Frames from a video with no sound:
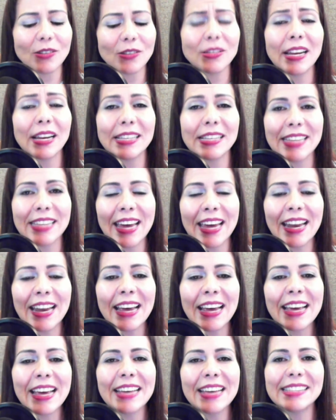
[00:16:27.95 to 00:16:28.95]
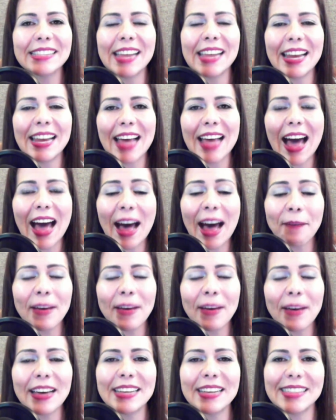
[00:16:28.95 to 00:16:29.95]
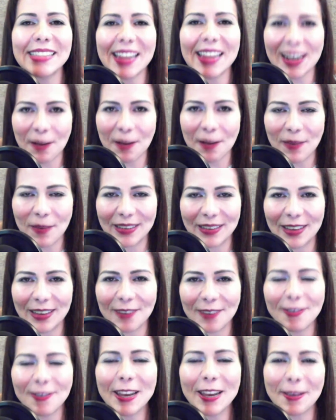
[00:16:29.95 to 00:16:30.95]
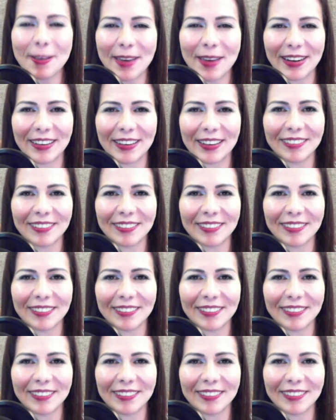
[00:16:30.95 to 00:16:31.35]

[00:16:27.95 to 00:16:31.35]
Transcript: Se les quiere, se les ama y se les respeta. Feliz viernes.